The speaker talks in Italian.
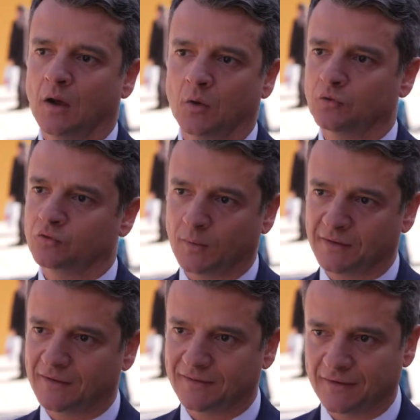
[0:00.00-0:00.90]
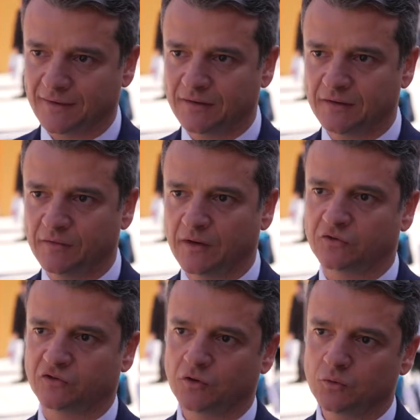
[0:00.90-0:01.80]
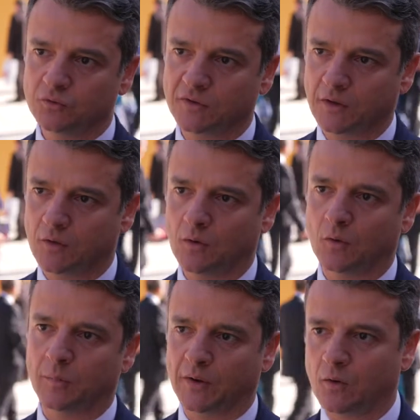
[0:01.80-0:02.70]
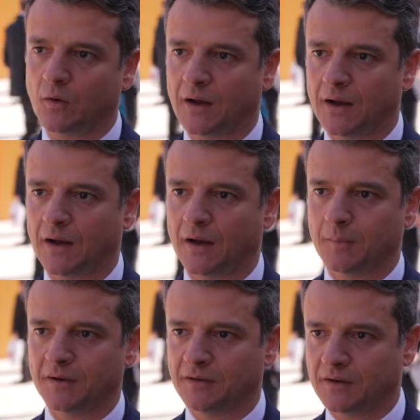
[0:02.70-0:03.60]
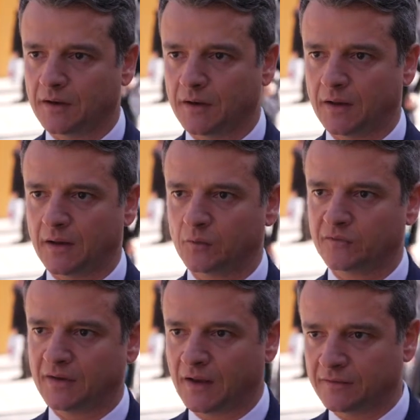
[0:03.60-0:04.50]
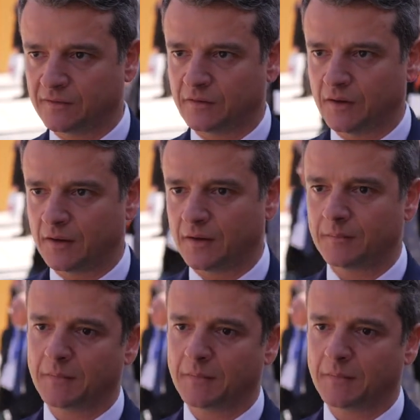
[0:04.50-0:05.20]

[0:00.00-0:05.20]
con strumenti alternativi che ci aiutano però a mantenere costante se,